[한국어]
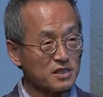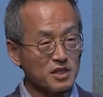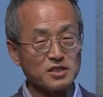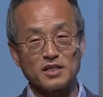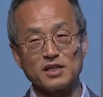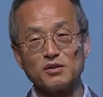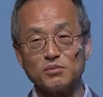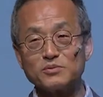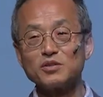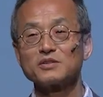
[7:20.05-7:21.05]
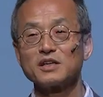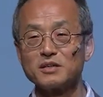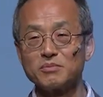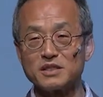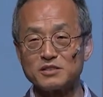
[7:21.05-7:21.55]
데이터가
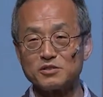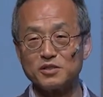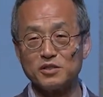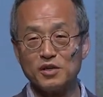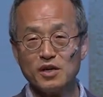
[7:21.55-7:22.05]
엄청나게 많아서요.